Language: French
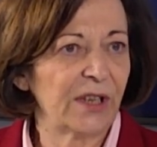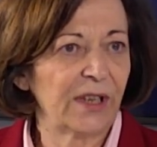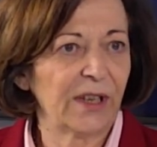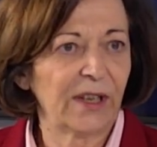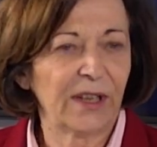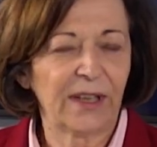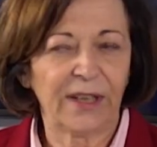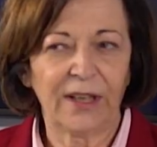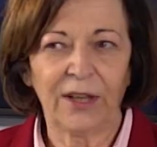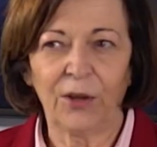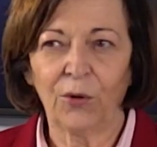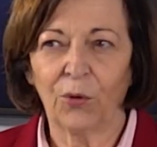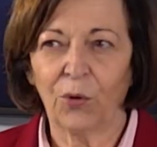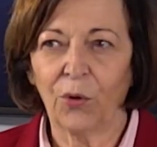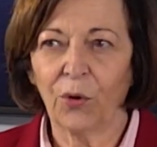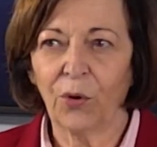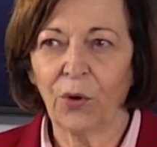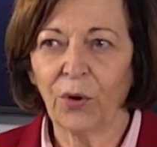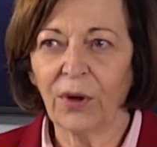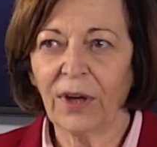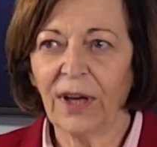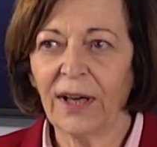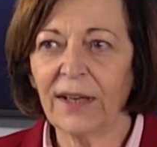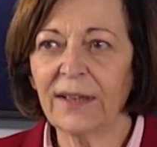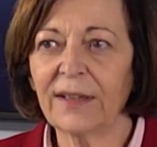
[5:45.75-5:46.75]
Mhm. Et on
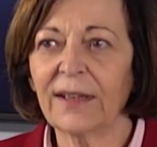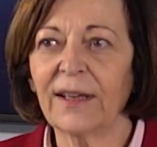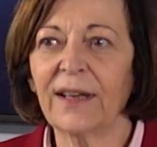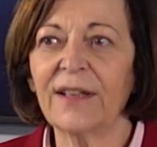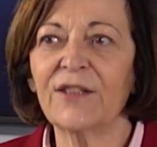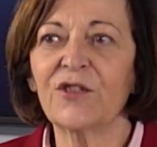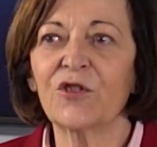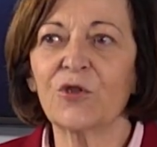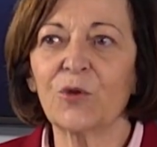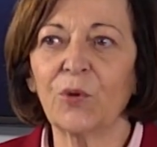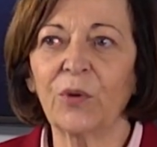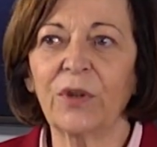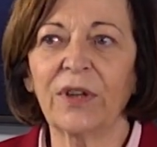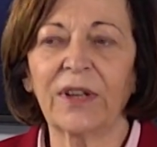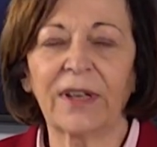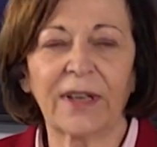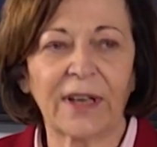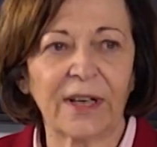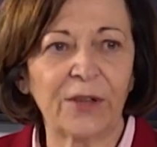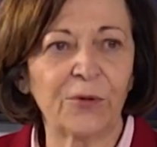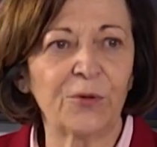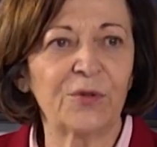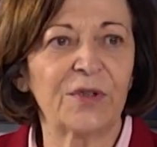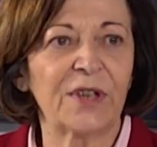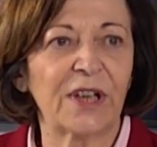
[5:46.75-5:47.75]
regarde quels sont les
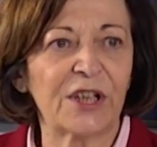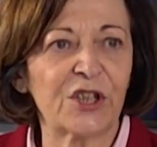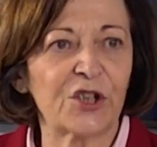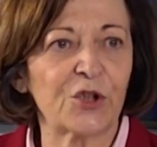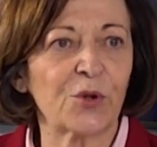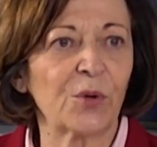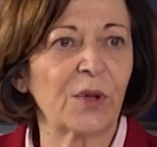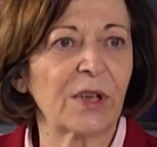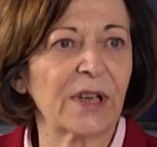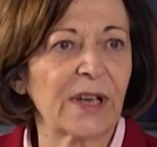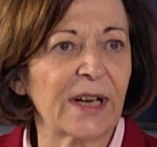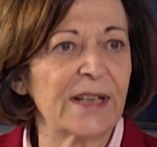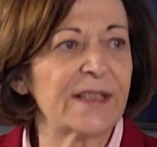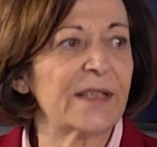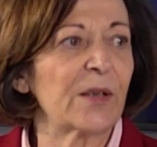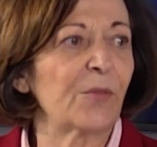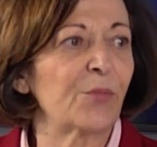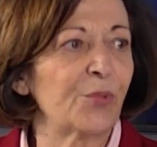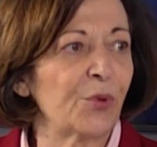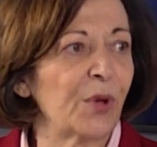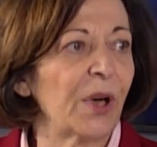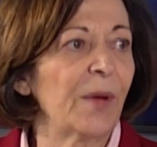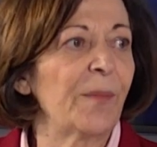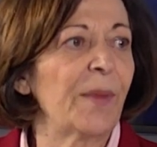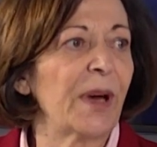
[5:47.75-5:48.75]
cas d'usage sur lesquels ça
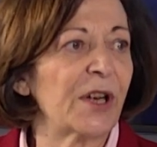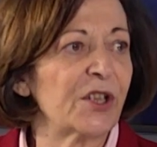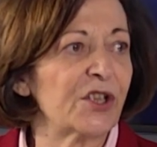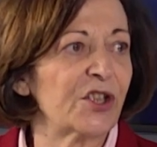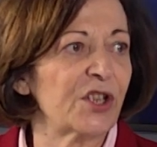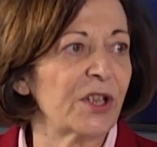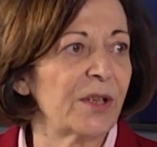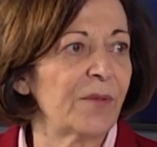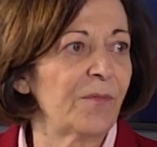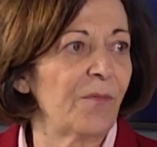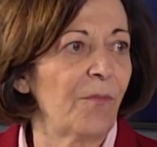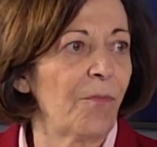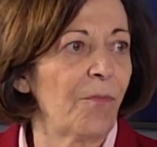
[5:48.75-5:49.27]
pourrait marcher.